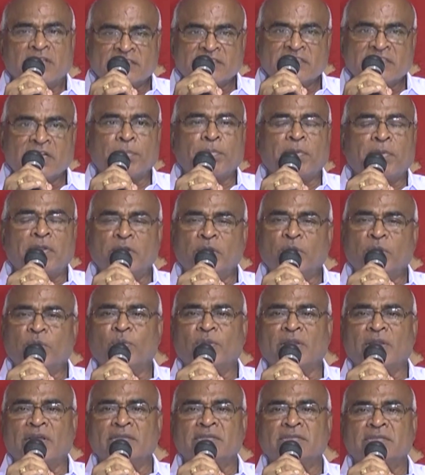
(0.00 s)
దసరా పండుగ
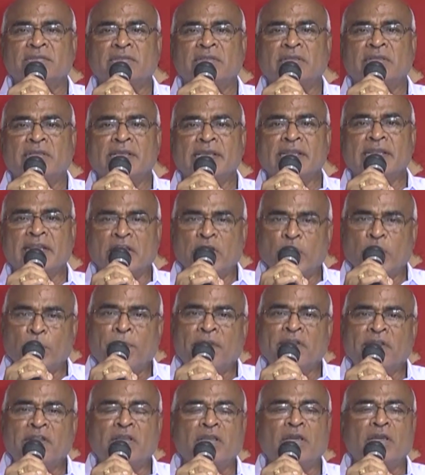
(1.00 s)
కూడా ఈ రెండు
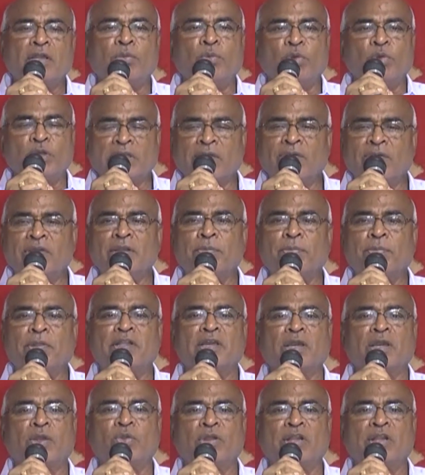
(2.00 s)
పండుగలు ముఖ్యమైన
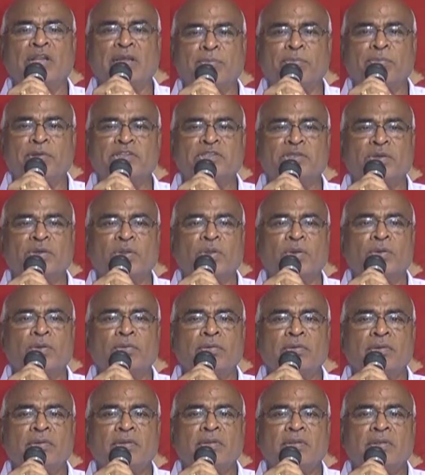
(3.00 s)
పండుగలు ఉన్న నేపథ్యంలో
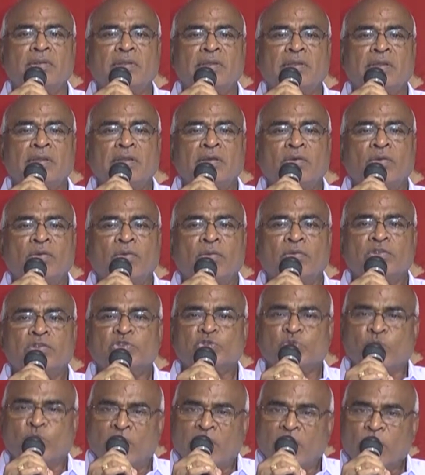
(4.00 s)

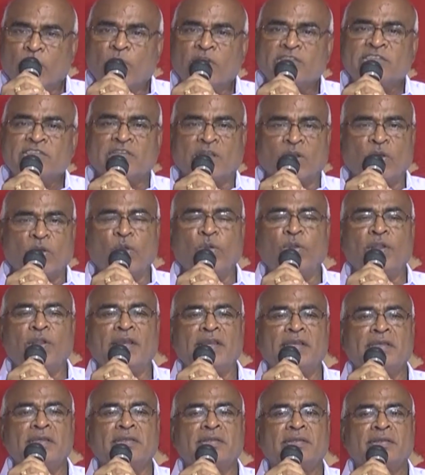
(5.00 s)
స్కూల్లో కూడా సెలవులు
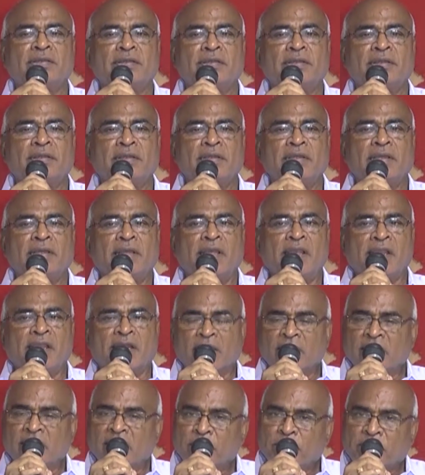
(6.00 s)
ఉన్నాయి
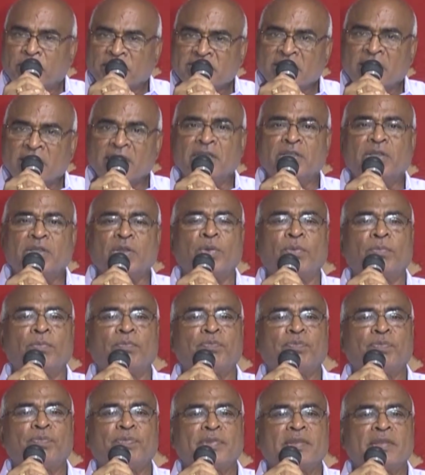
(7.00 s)
ఇక్కడ నేటి ప్రజానీకం
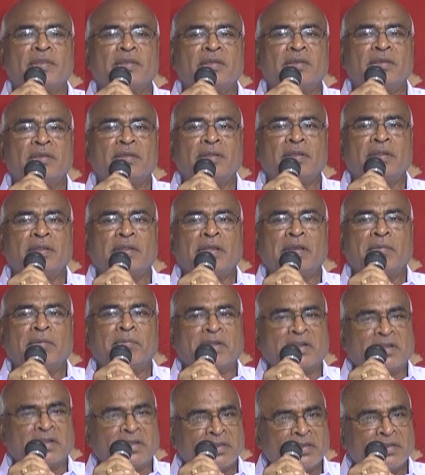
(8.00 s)

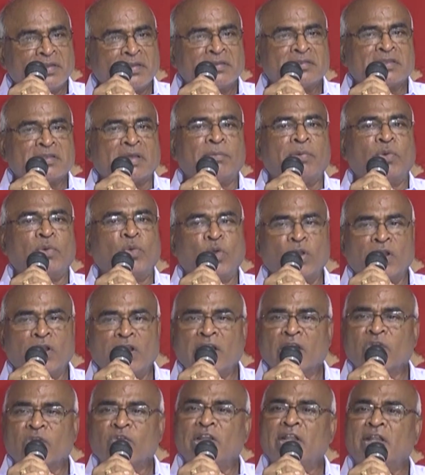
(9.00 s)
మరి తమ
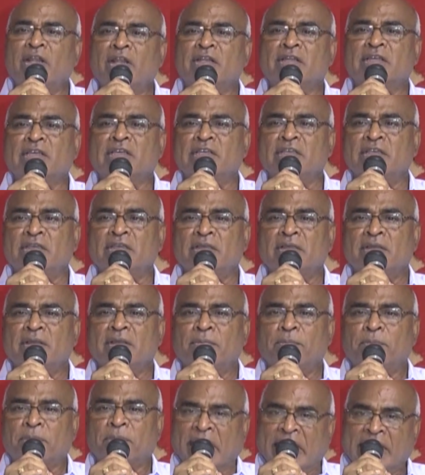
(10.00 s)
ఊర్లలోకి వెళ్ళడానికి
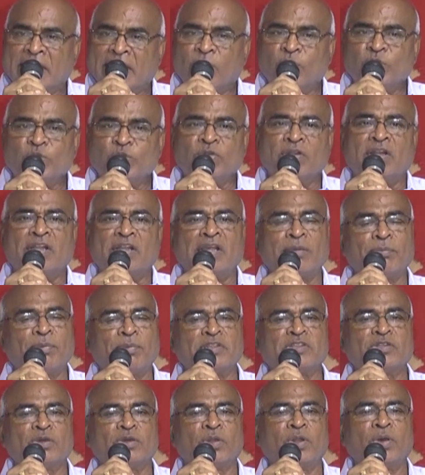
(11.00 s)
ప్రయాణం అవుతున్న
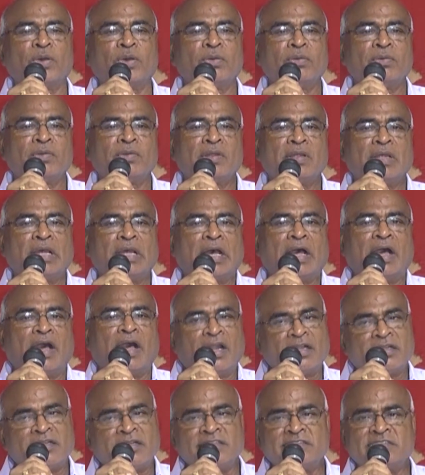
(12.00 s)
నేపథ్యంలో
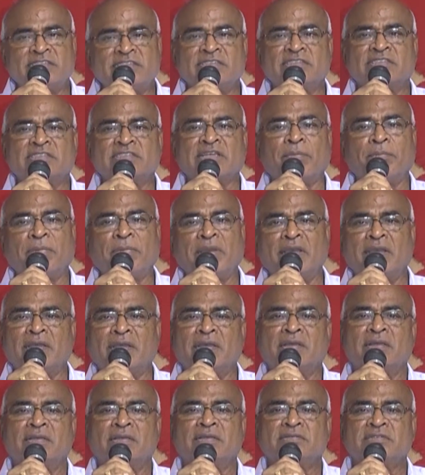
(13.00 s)
ఆర్టీసీ సమ్మె
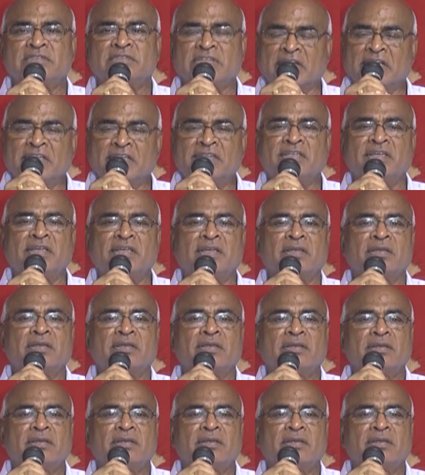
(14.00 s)
జరిగితే